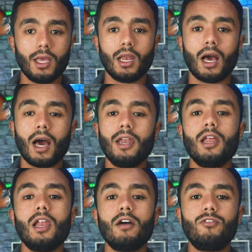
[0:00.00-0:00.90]
إلا أن
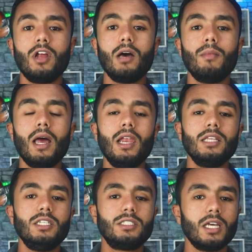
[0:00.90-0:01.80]
الأفلام
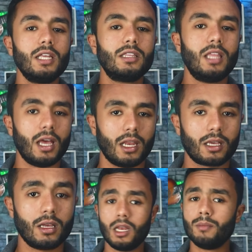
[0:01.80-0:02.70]
التي تلت ذلك
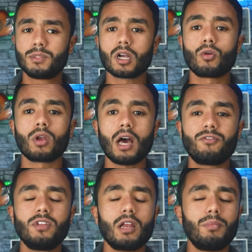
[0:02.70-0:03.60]
لم تكن
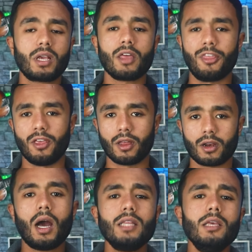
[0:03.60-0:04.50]
أفضل بكثير
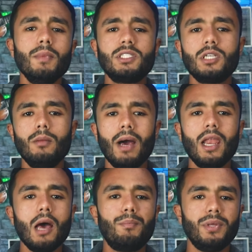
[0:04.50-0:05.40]
غادي يمثل مع
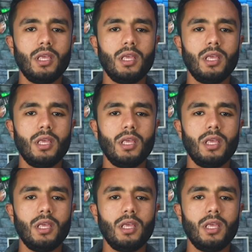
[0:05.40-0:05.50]
الأب